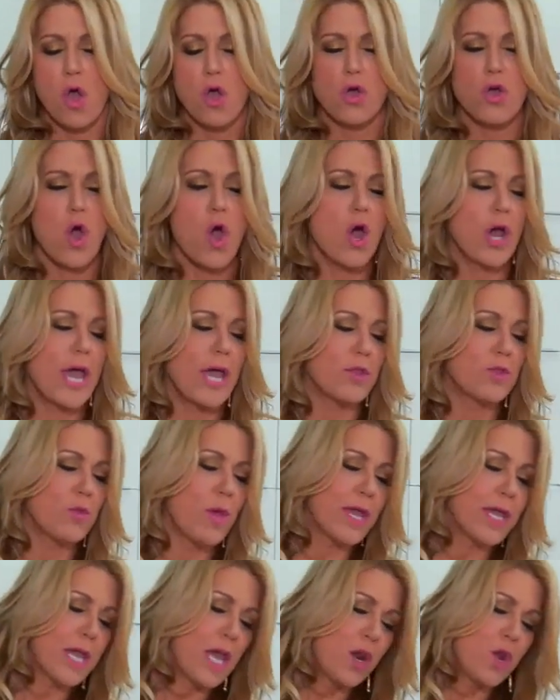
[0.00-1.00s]
Con esto
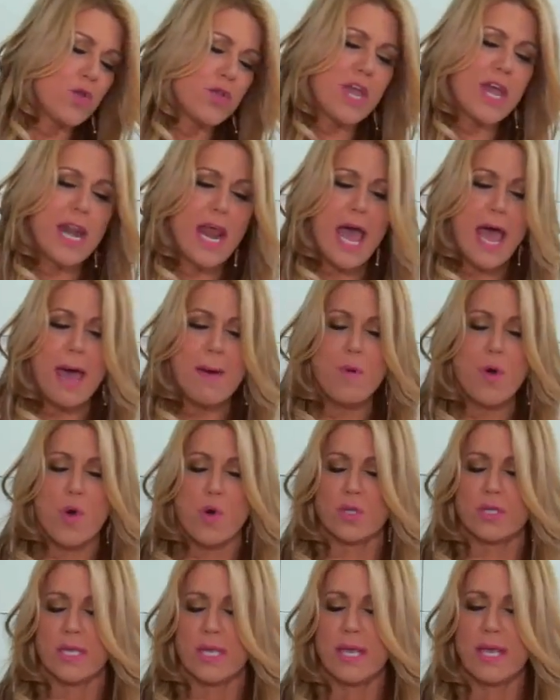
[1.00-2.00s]
es que lo
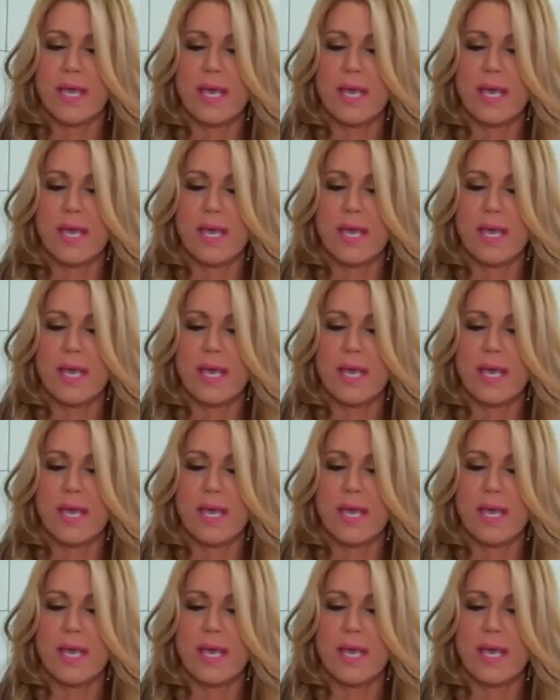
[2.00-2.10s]
llenamos.